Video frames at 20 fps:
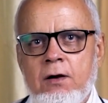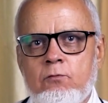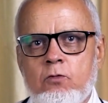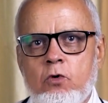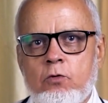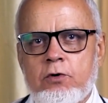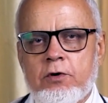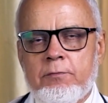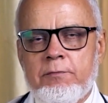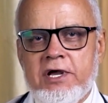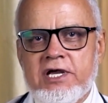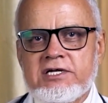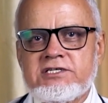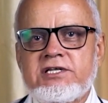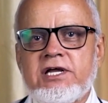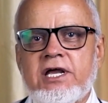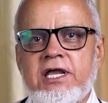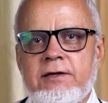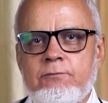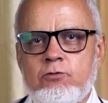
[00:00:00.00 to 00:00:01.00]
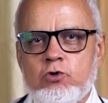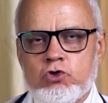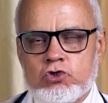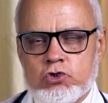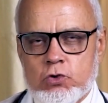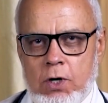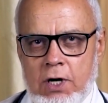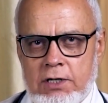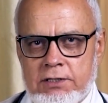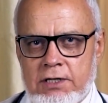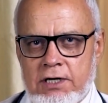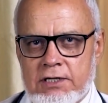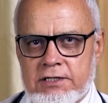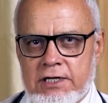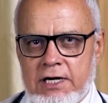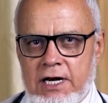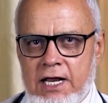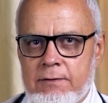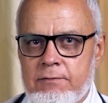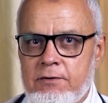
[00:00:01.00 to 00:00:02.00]
ممكن ما يستجيبوش وعضله
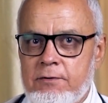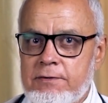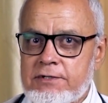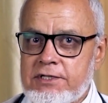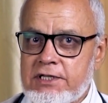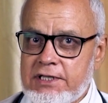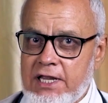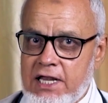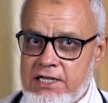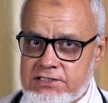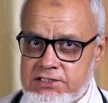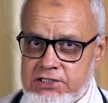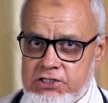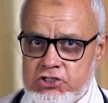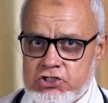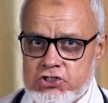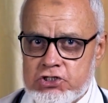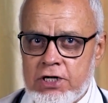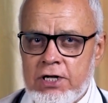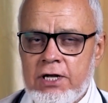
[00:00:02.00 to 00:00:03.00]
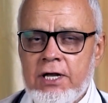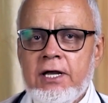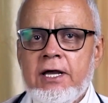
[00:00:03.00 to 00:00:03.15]
القلب ما تتحسنش